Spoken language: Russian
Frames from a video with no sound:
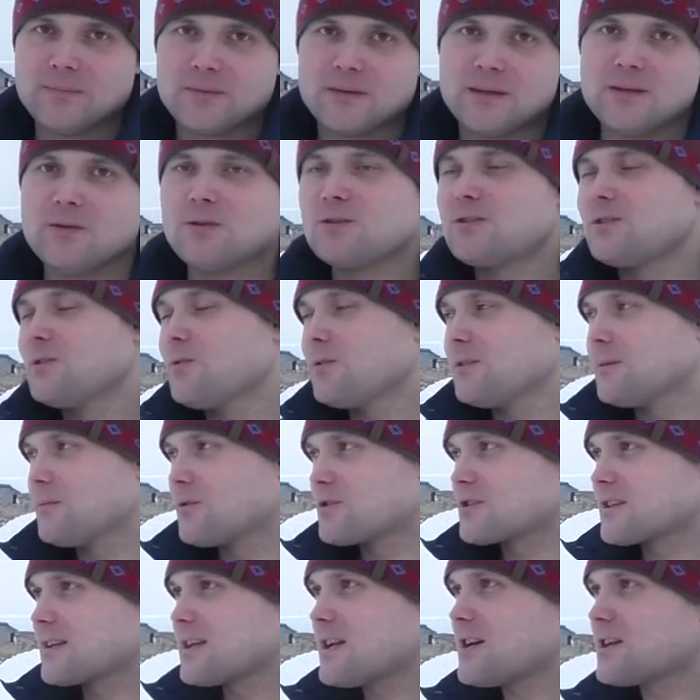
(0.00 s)
И вот сегодня
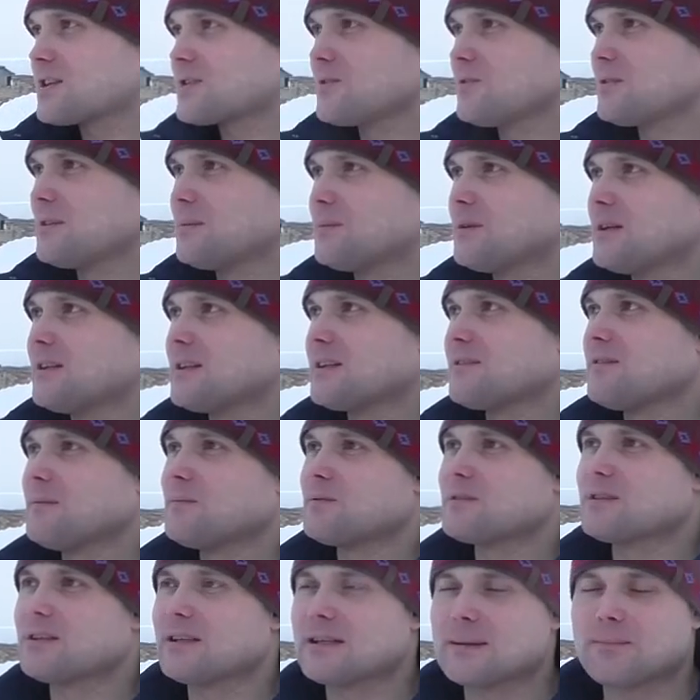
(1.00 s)
можно сказать, что вот именно этот
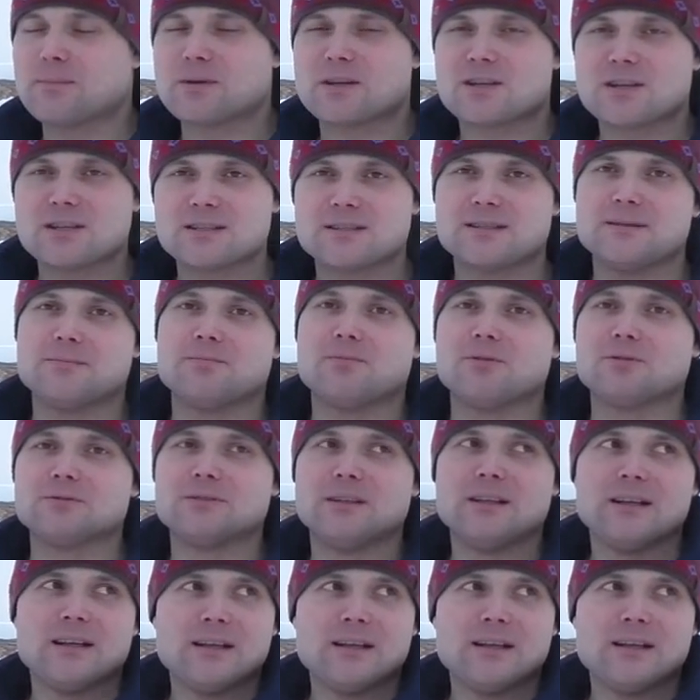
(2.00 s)
выпуск это про женский пол.